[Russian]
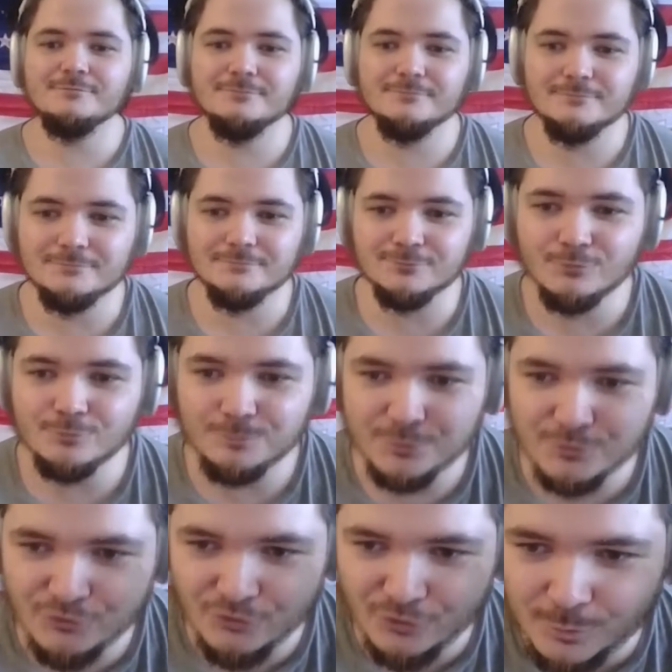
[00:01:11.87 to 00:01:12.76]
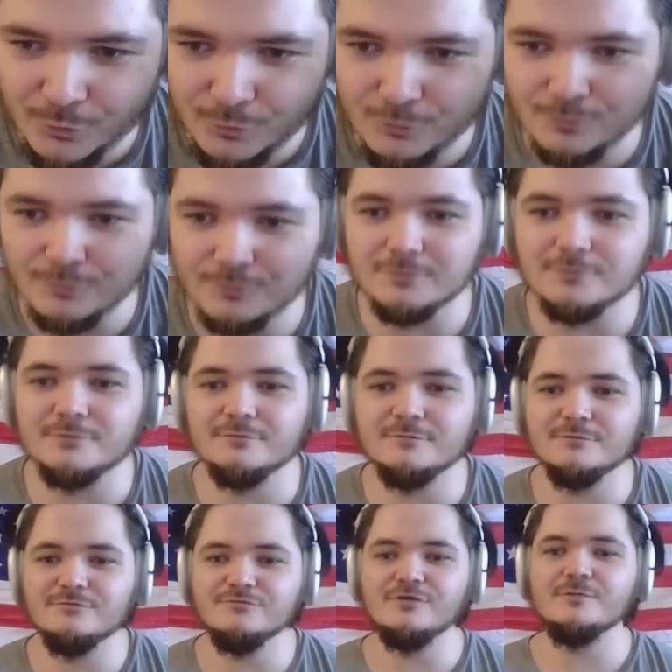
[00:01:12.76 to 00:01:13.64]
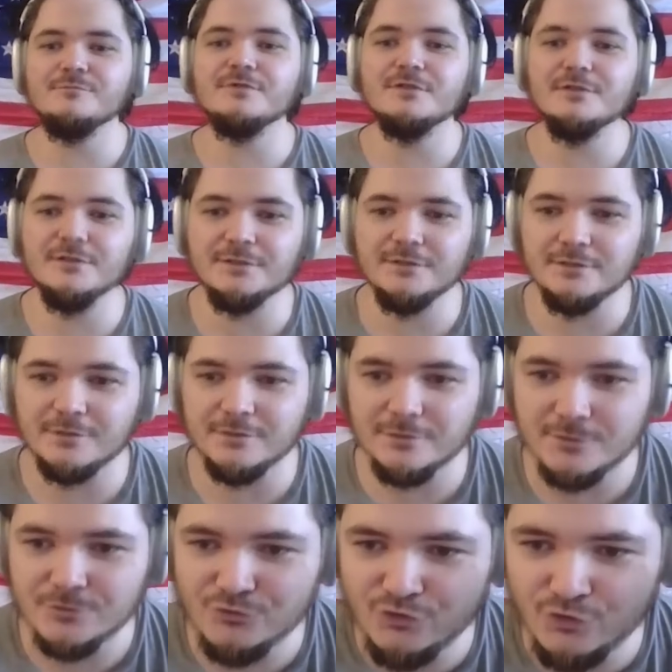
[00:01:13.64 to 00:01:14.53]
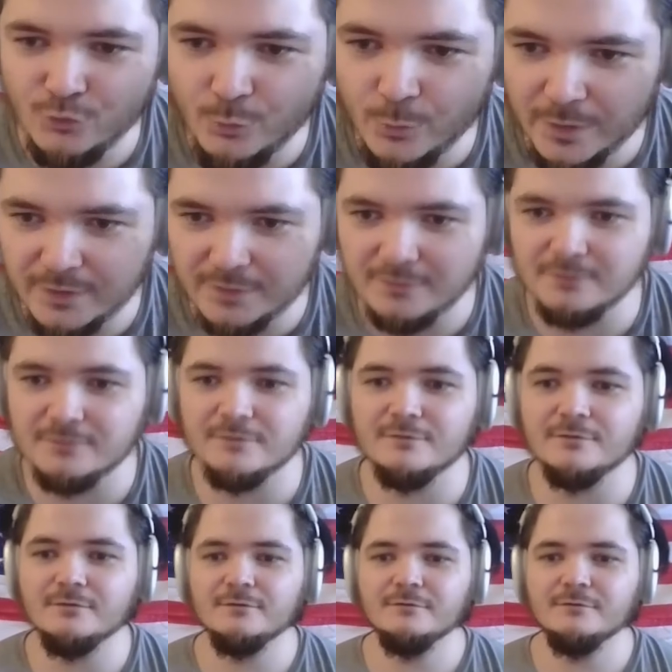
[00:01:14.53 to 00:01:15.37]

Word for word: ну, почему фамилия Чхве,